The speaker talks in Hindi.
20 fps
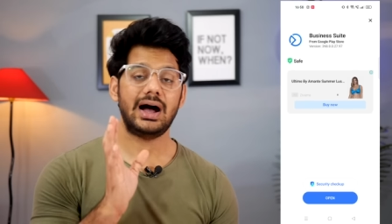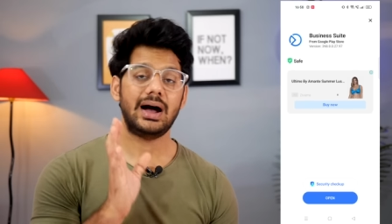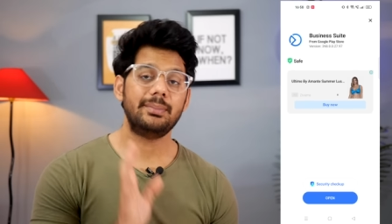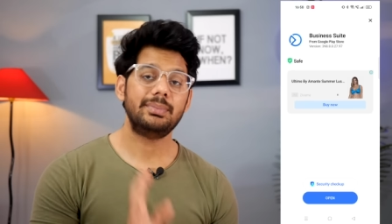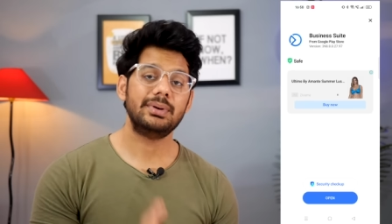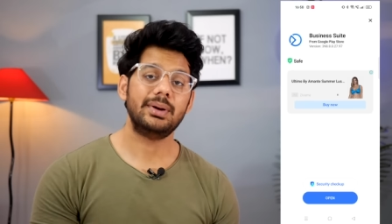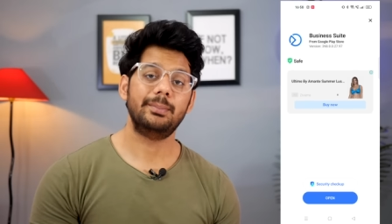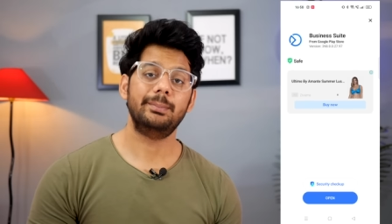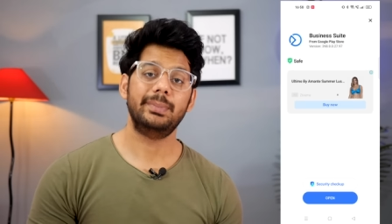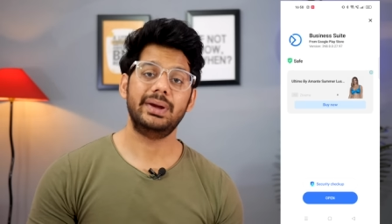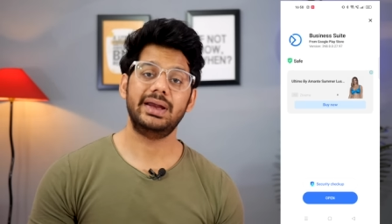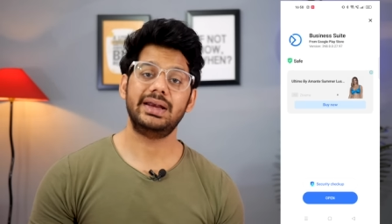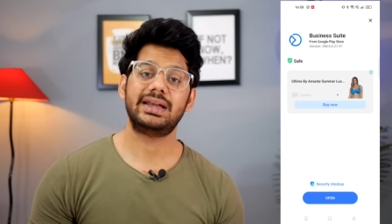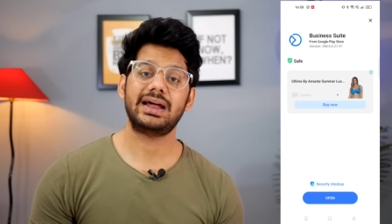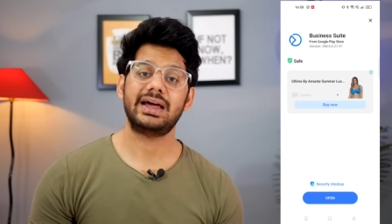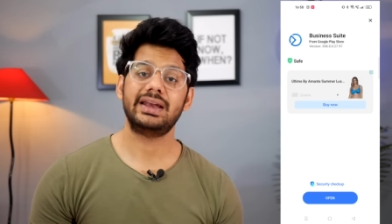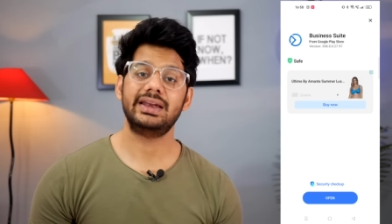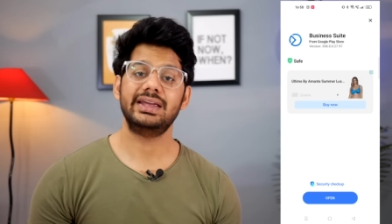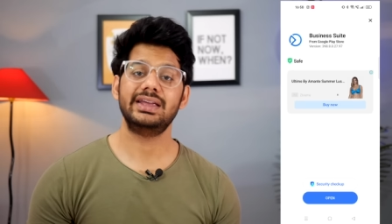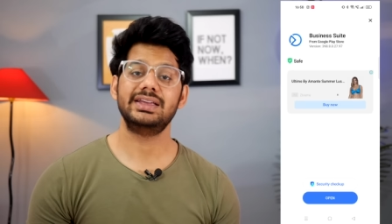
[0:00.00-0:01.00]
अब
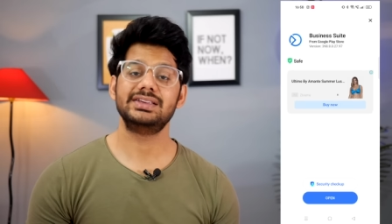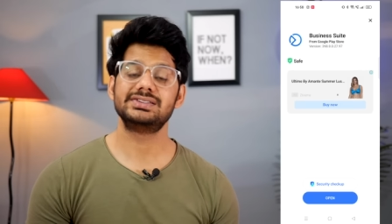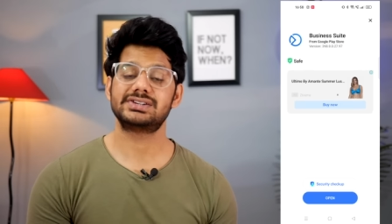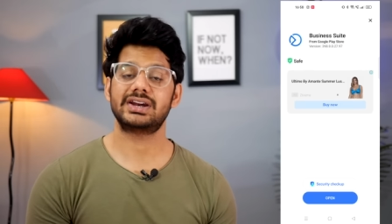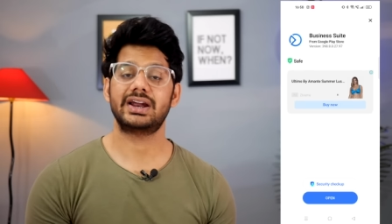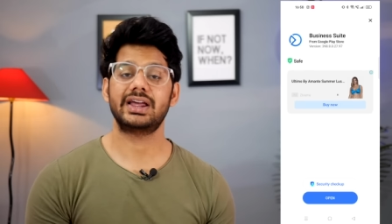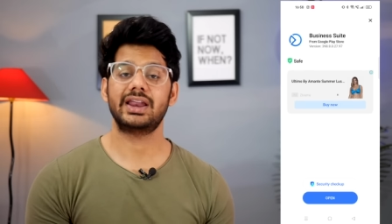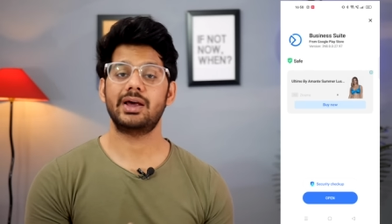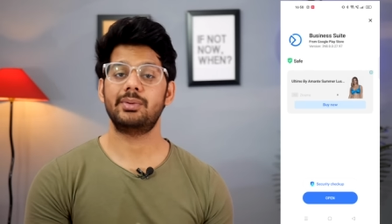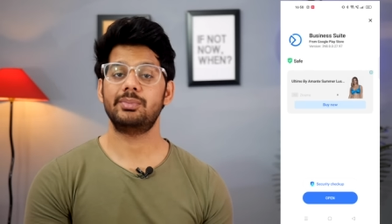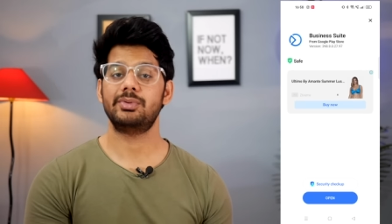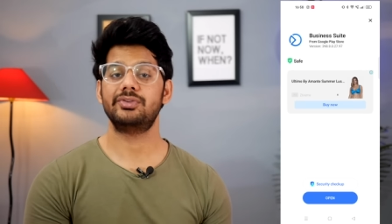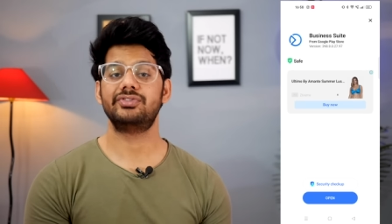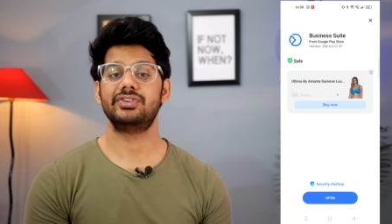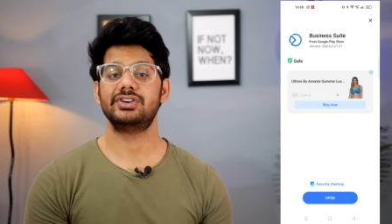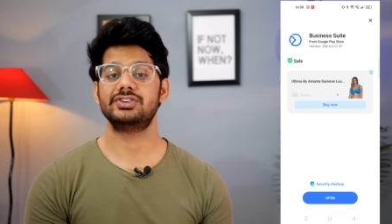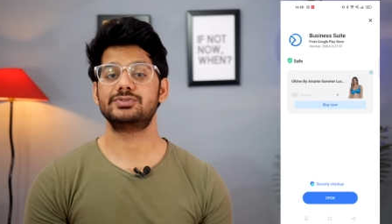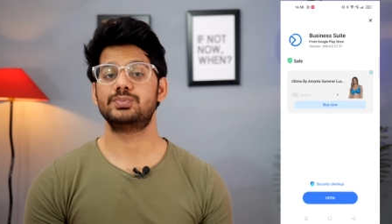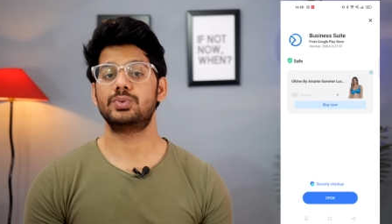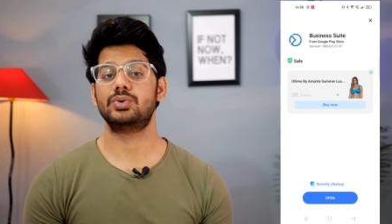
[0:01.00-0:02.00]
मेटा ने इंस्टाग्राम और
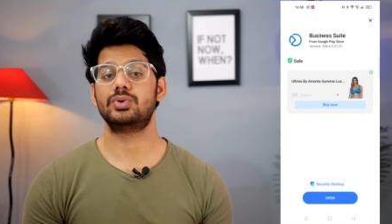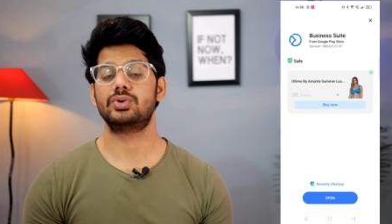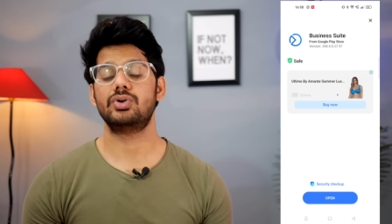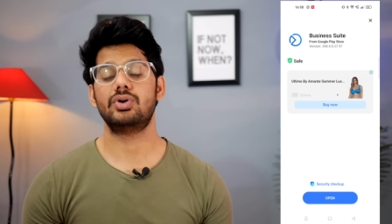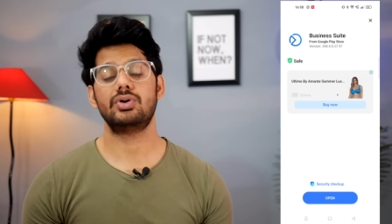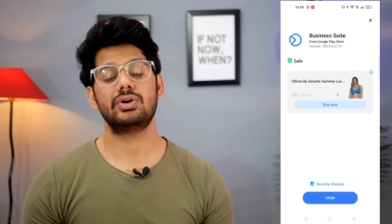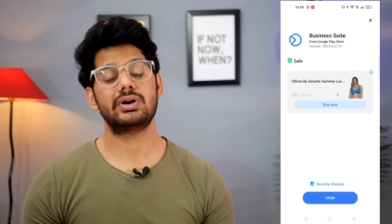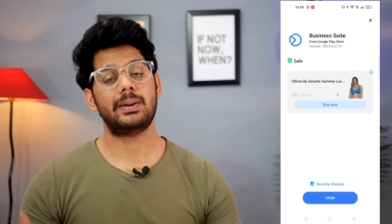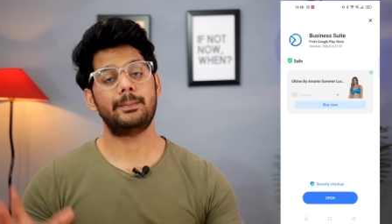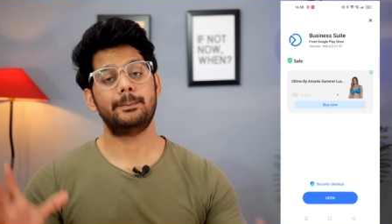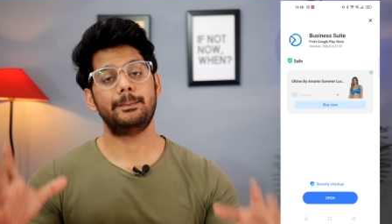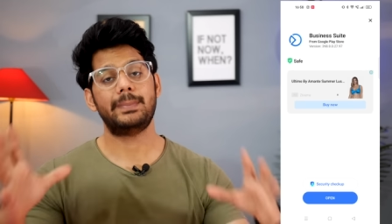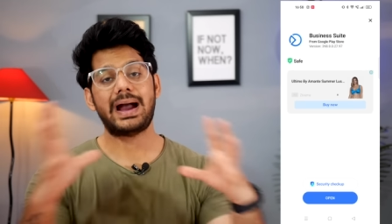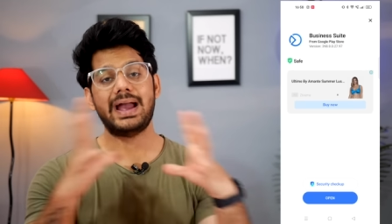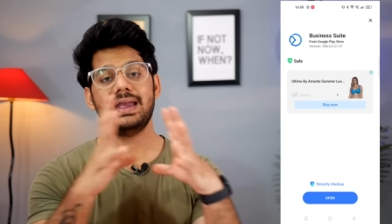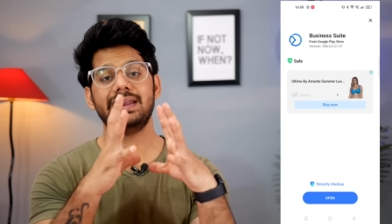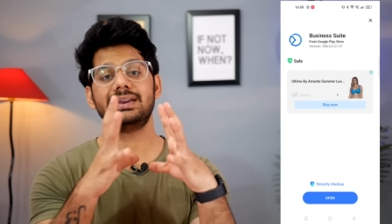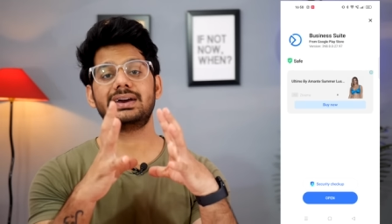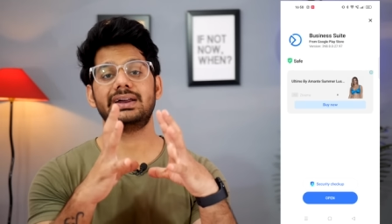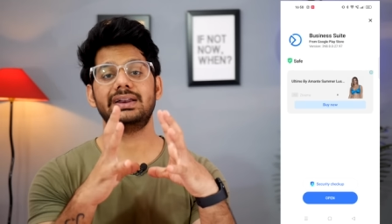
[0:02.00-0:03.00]
फेसबुक को
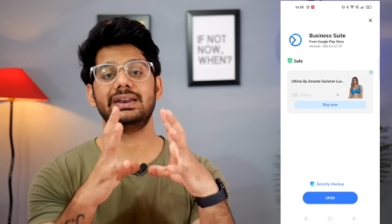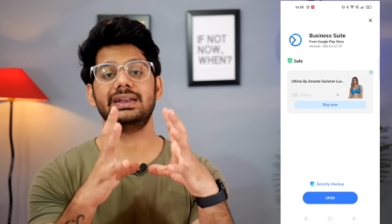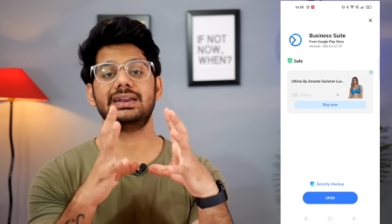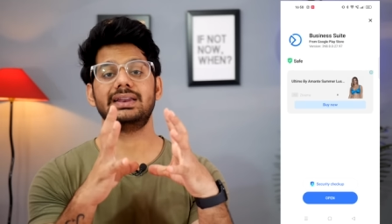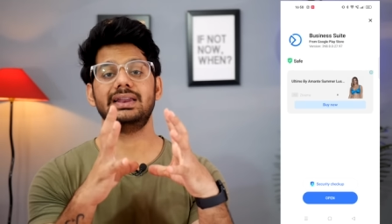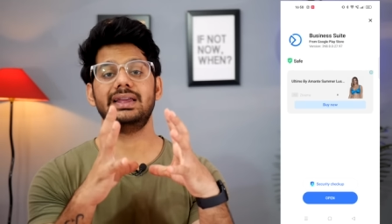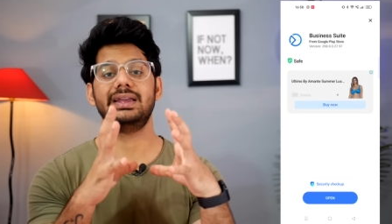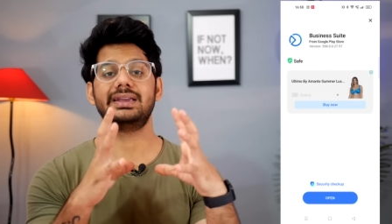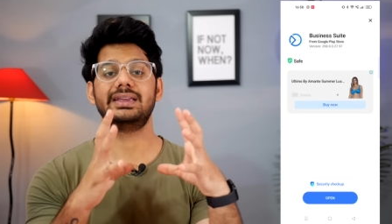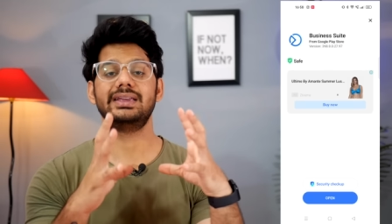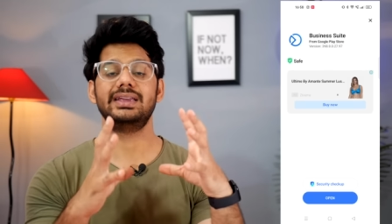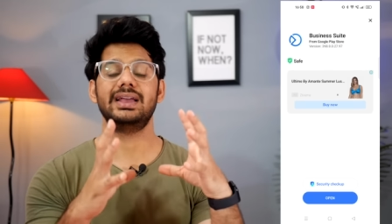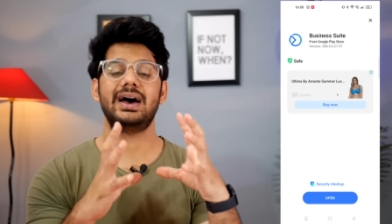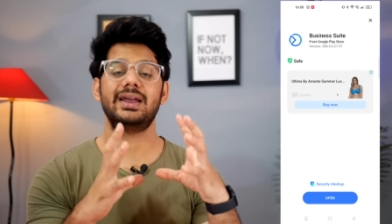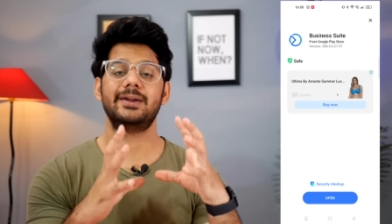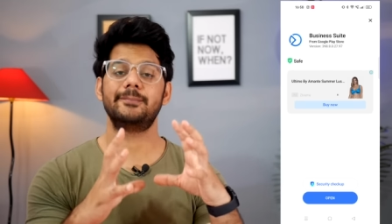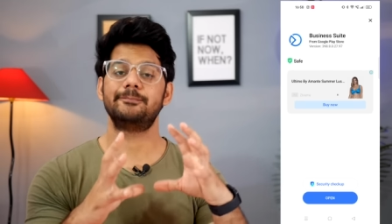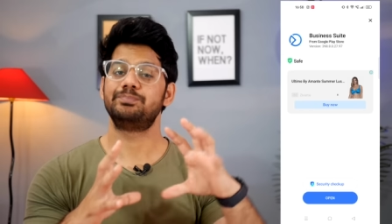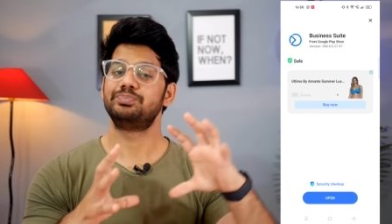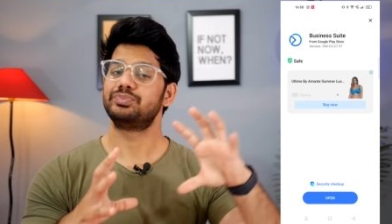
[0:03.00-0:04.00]
कंबाइन करने के लिए कि यार